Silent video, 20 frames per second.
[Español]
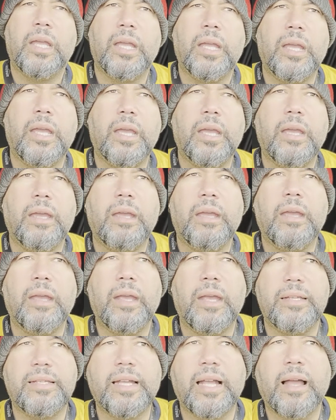
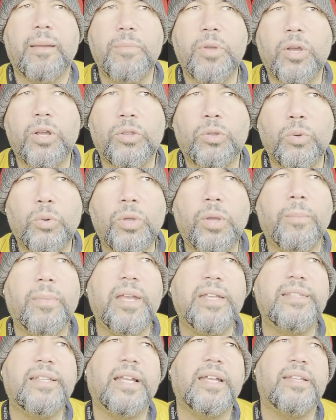Eh, ese camión es tuyo, me
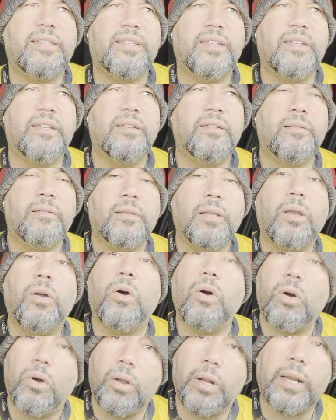dice que sí. Digo,
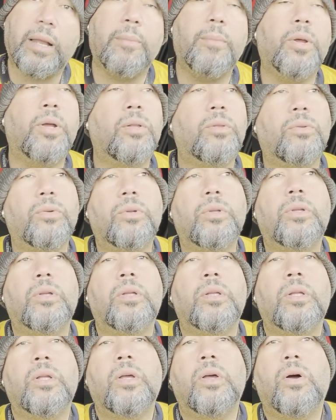oh, el camión es tuyo.
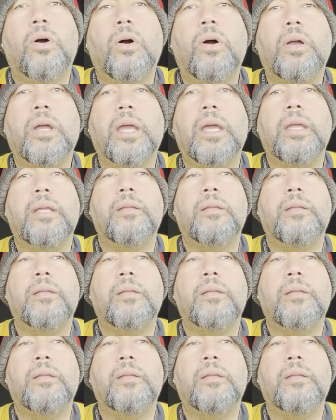Ok,